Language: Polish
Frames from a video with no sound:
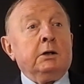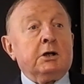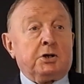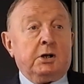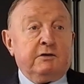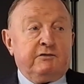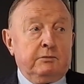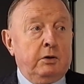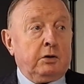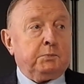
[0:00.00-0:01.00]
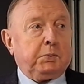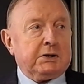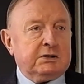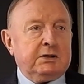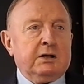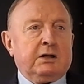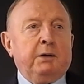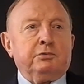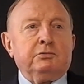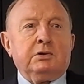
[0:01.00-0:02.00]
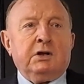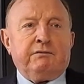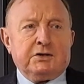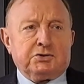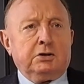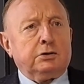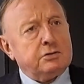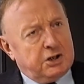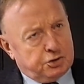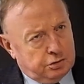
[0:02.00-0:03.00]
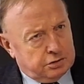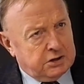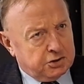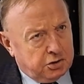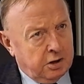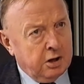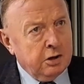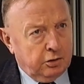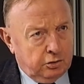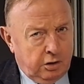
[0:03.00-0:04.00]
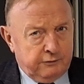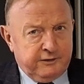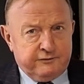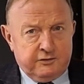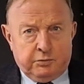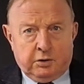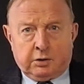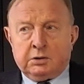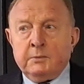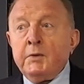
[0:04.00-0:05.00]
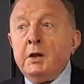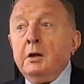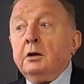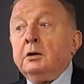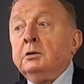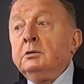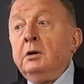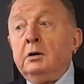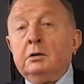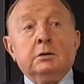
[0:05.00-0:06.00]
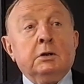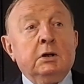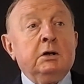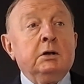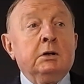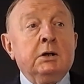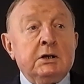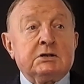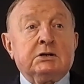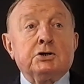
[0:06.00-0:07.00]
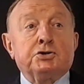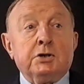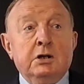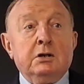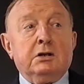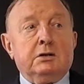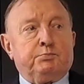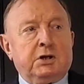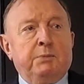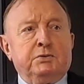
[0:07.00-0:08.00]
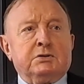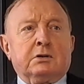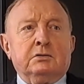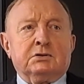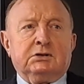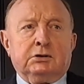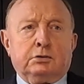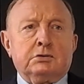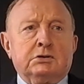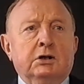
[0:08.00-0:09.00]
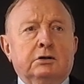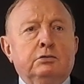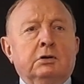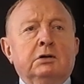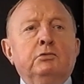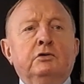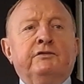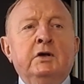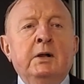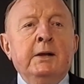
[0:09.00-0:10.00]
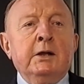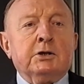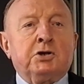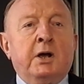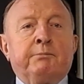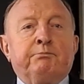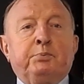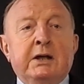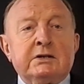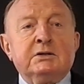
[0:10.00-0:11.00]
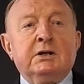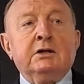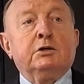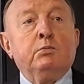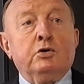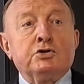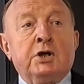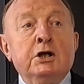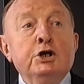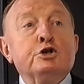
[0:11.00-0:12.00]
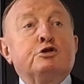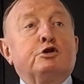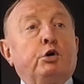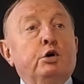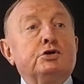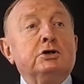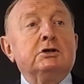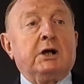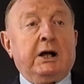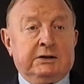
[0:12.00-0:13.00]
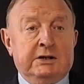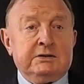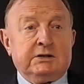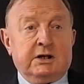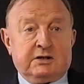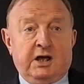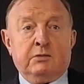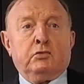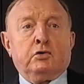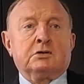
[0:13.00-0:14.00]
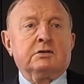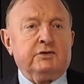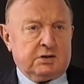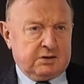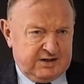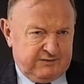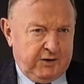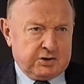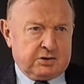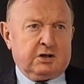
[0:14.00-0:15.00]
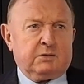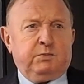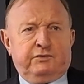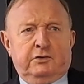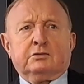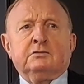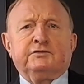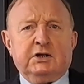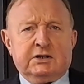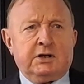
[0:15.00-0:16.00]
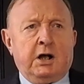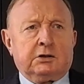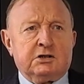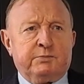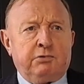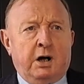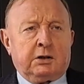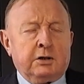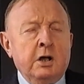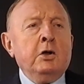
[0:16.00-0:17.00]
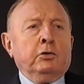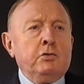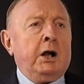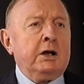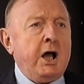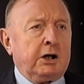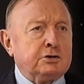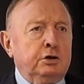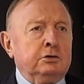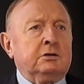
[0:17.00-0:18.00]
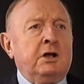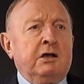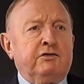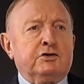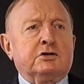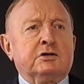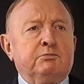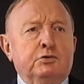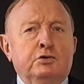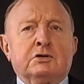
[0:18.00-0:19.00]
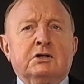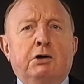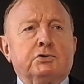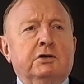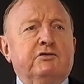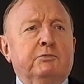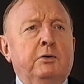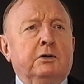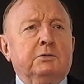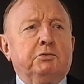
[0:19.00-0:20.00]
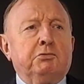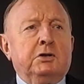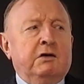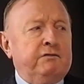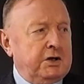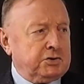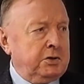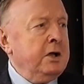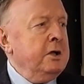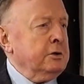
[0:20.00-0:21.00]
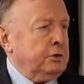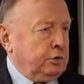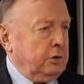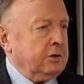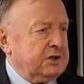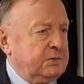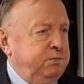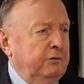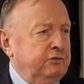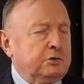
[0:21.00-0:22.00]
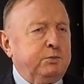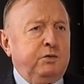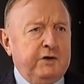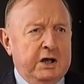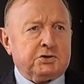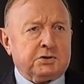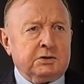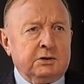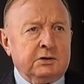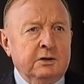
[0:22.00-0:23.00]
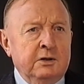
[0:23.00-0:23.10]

Jeżeli wybory prezydenta były nieważne, to zarządza się nowe wybory. Y, no i jest też inny przepis konstytucji, który mówi, że prezydent może skrócić kadencję Sejmu, oczywiście z ważnych powodów, nie z jakichś błahych. No ale jak Sąd Najwyższy by uznał, że wybory były nieważne, to to jest powód poważny